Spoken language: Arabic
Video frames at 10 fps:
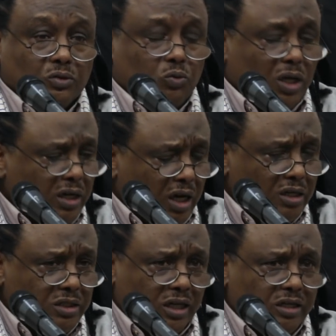
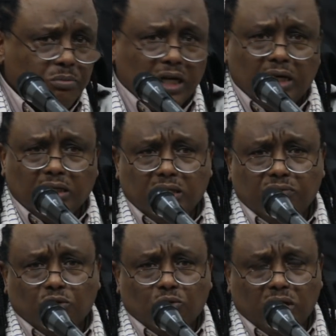وأنا استخدمت هذه
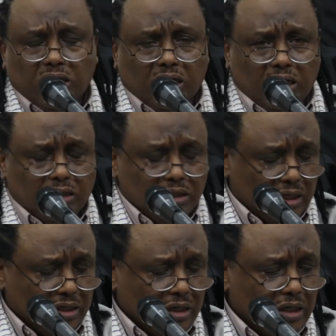في كل لقاءاتي
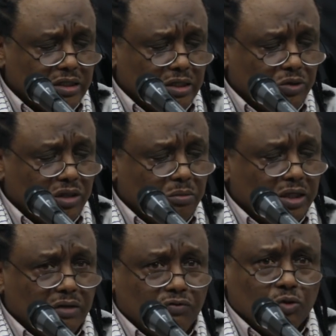يعني خلال السنوات
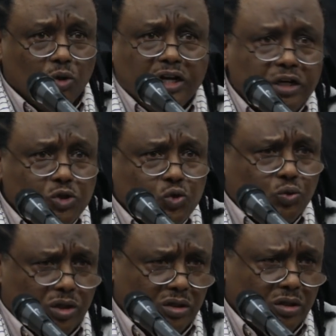الماضية في إنه أقلب
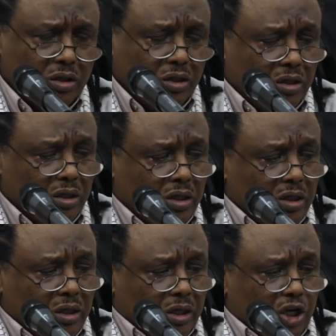الصورة
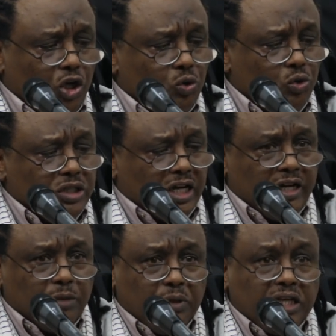إنه إذا
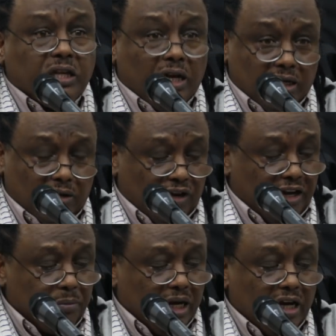كانت بريطانيا في
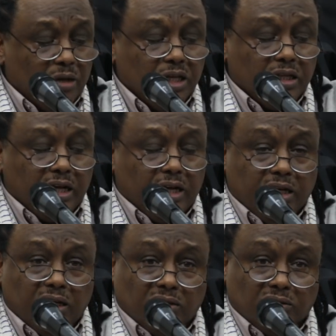الحرب العالمية
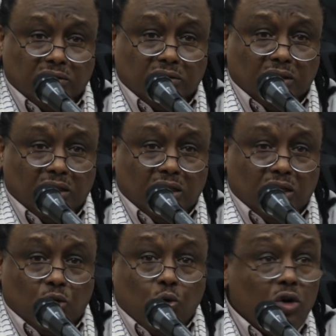الثانية
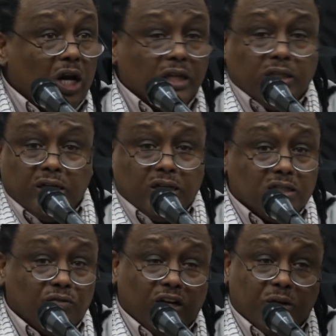كل عدد الناس
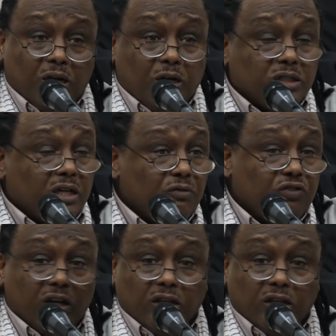اللي في الحرب العالمية الثانية في